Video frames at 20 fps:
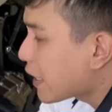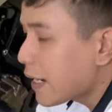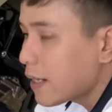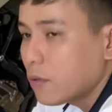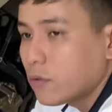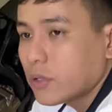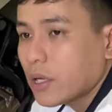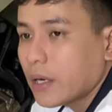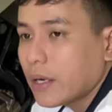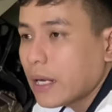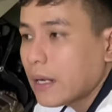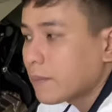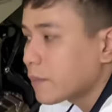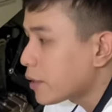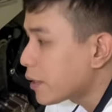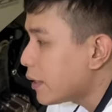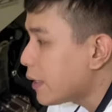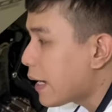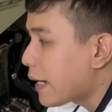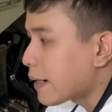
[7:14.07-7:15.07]
thay luôn cho anh em.
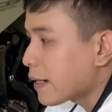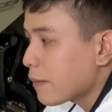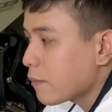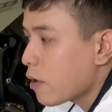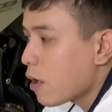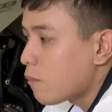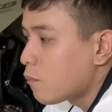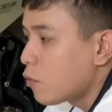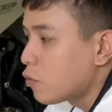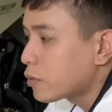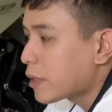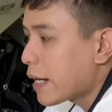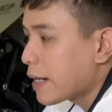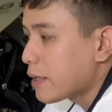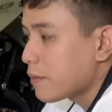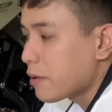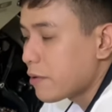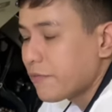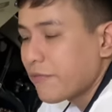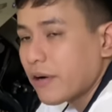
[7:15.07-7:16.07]
Có nghĩa là anh em không muốn thay
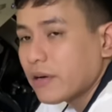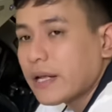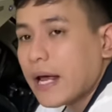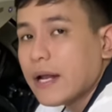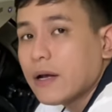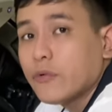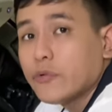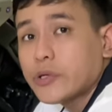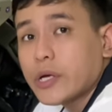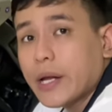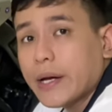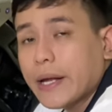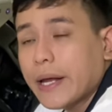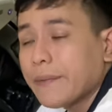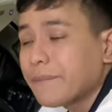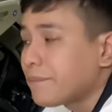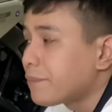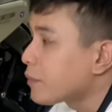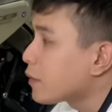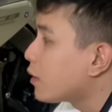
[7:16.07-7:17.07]
nhưng mình vẫn thay luôn cho anh
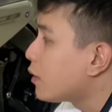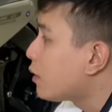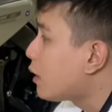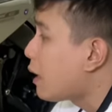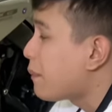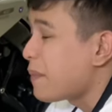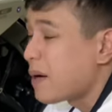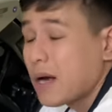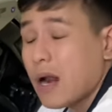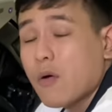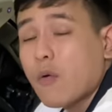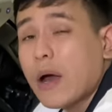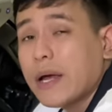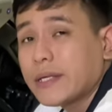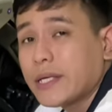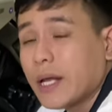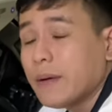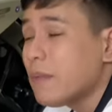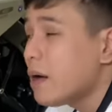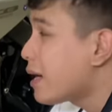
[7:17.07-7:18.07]
em. Mình là
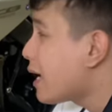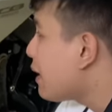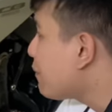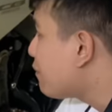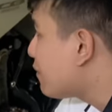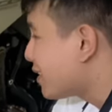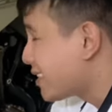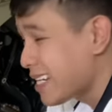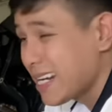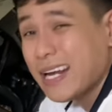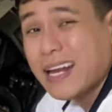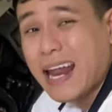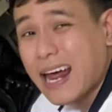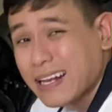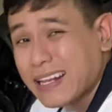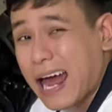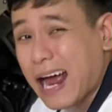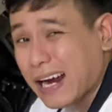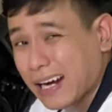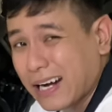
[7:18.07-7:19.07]
hoàn chỉnh mà anh em. Xe này
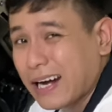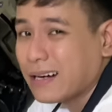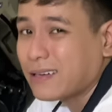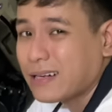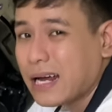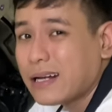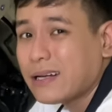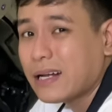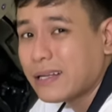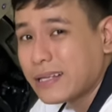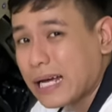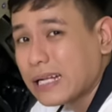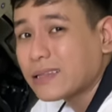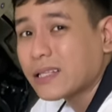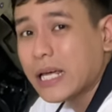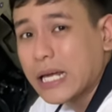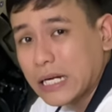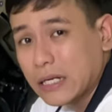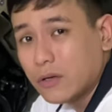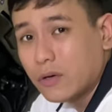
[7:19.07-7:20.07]
đã đặt, khách đã trả
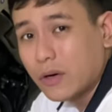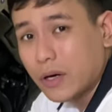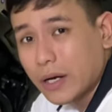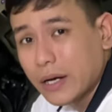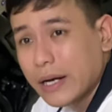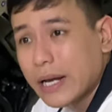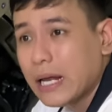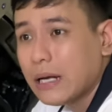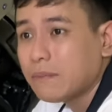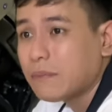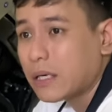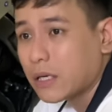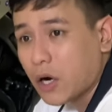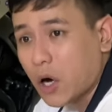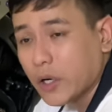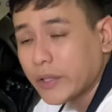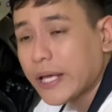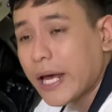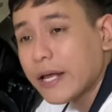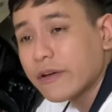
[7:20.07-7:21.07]
tiền luôn rồi đó anh em. Mình
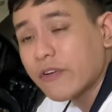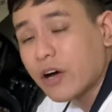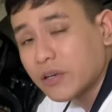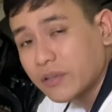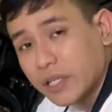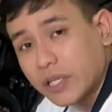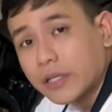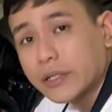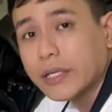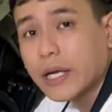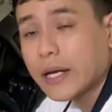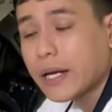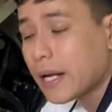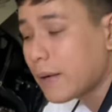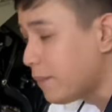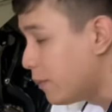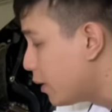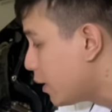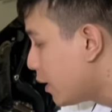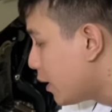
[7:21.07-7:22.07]
khỏi thay vẫn được nha anh
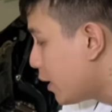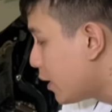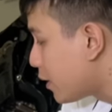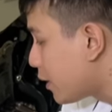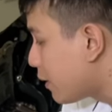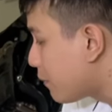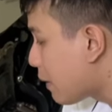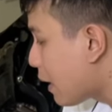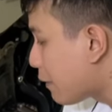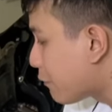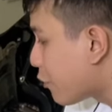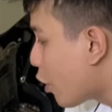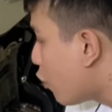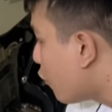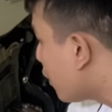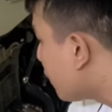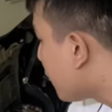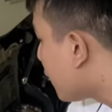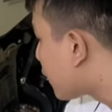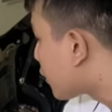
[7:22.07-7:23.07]
em. Nhưng mà đối
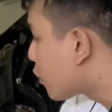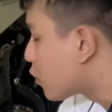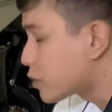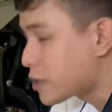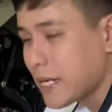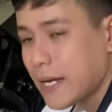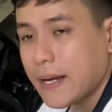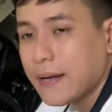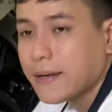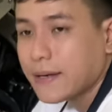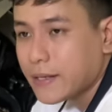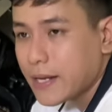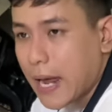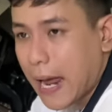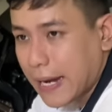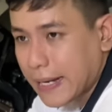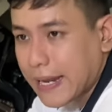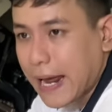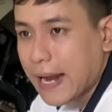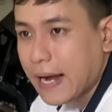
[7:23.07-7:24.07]
với mình con xe
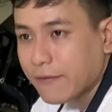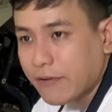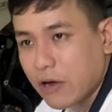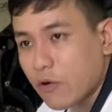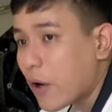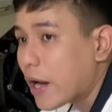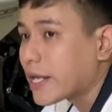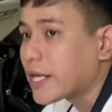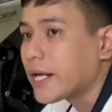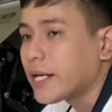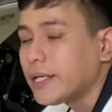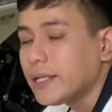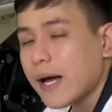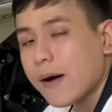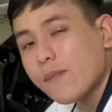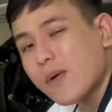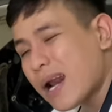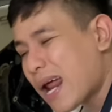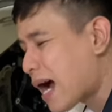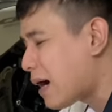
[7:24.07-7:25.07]
về chạy là phải hoàn chỉnh.
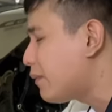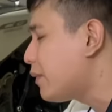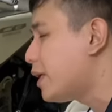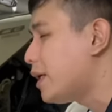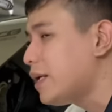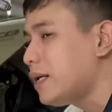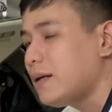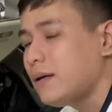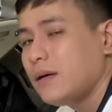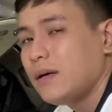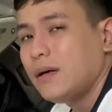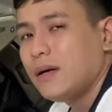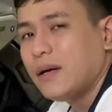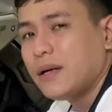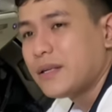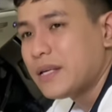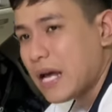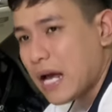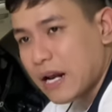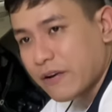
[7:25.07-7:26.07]
Không có làm gì hết đó.
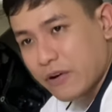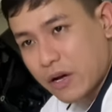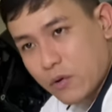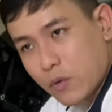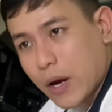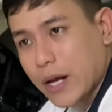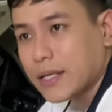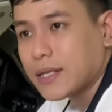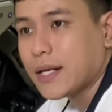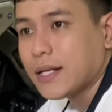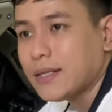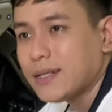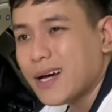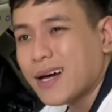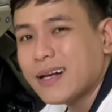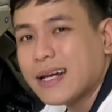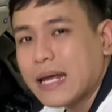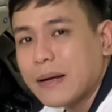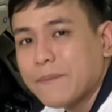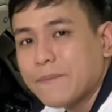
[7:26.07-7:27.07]
Về là phải hoàn chỉnh cho
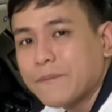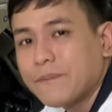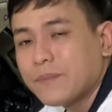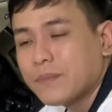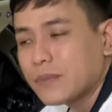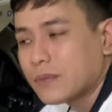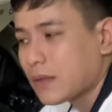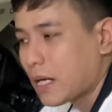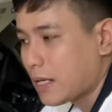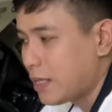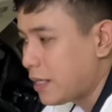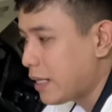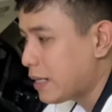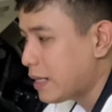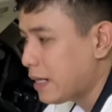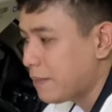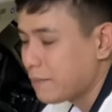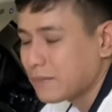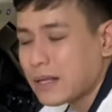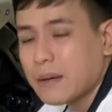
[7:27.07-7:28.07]
anh em. Tại vì anh
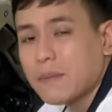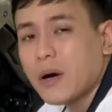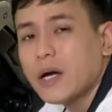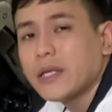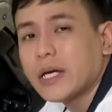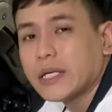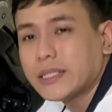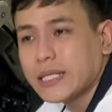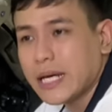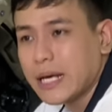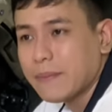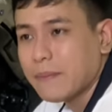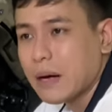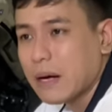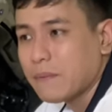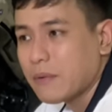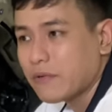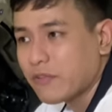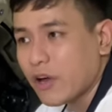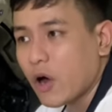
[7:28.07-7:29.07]
em người ta mới chơi xe mà
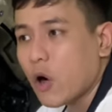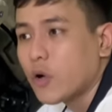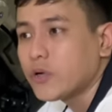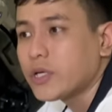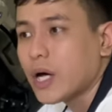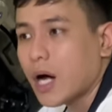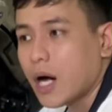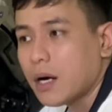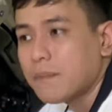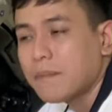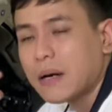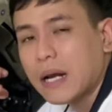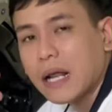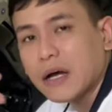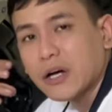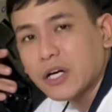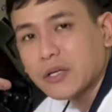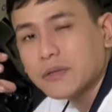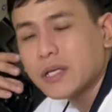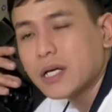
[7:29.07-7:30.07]
mình phải hỗ trợ. Mình là
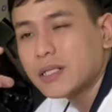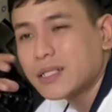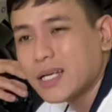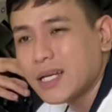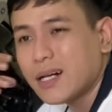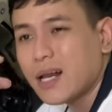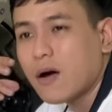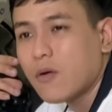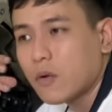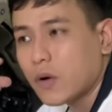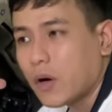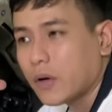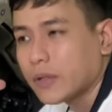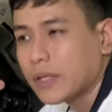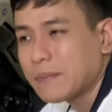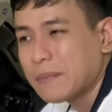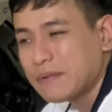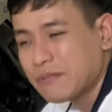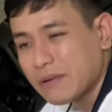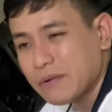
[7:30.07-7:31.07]
người chơi xe lâu rồi thì
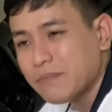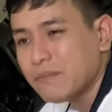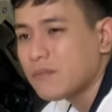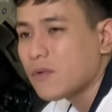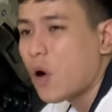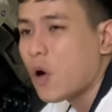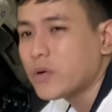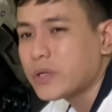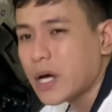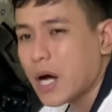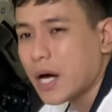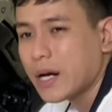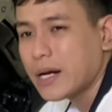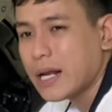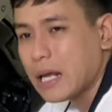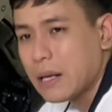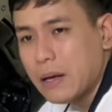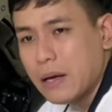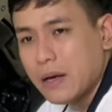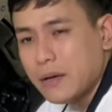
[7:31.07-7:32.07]
mình phải hỗ trợ anh
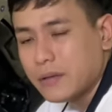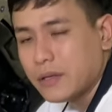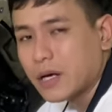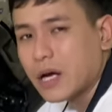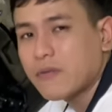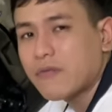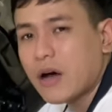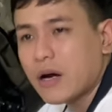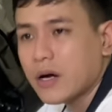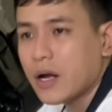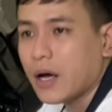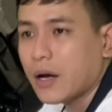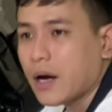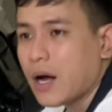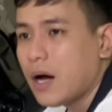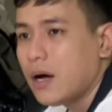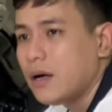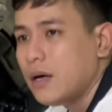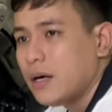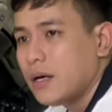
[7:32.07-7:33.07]
em những cái vấn đề
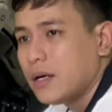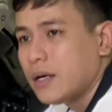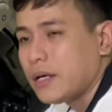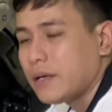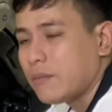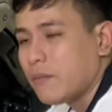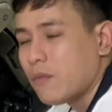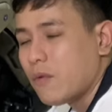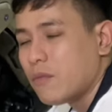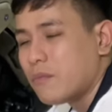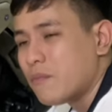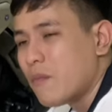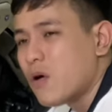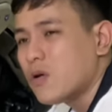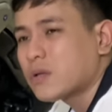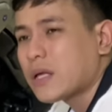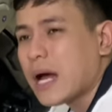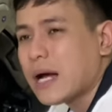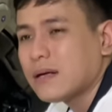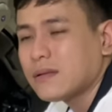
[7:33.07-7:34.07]
đó. Thì
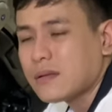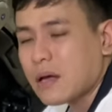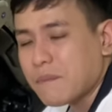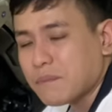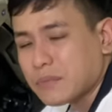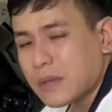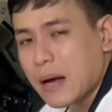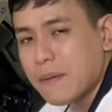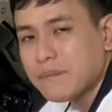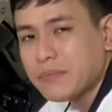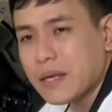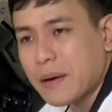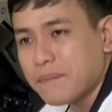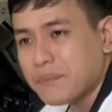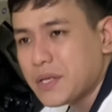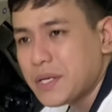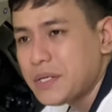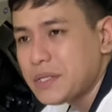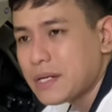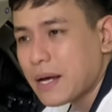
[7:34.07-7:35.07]
bố thắng tầm
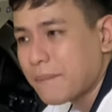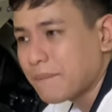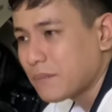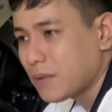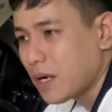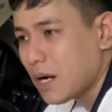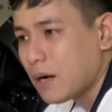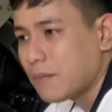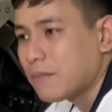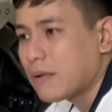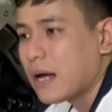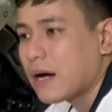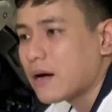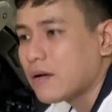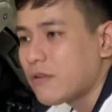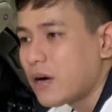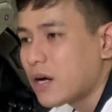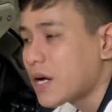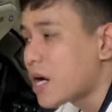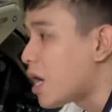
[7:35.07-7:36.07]
800-900 nó không là có
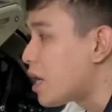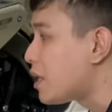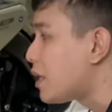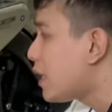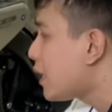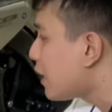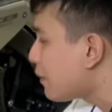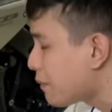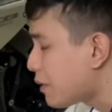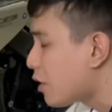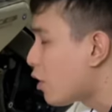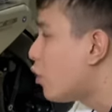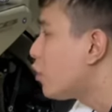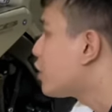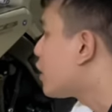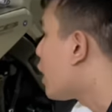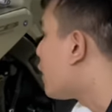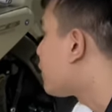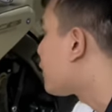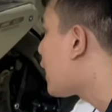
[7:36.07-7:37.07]
vấn đề gì thì mình hỗ
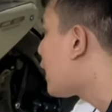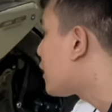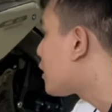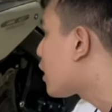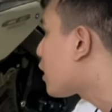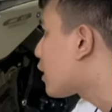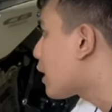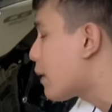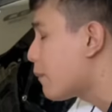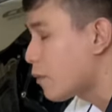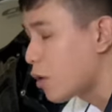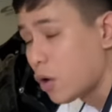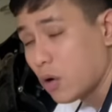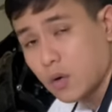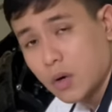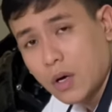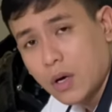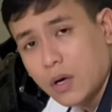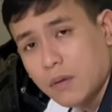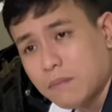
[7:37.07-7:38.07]
trợ thay cho anh em luôn.
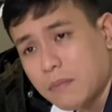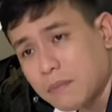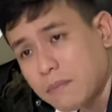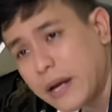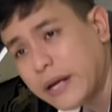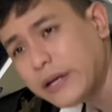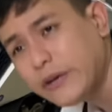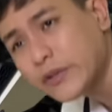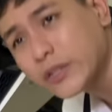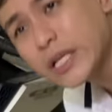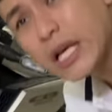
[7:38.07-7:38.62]
Mình bán con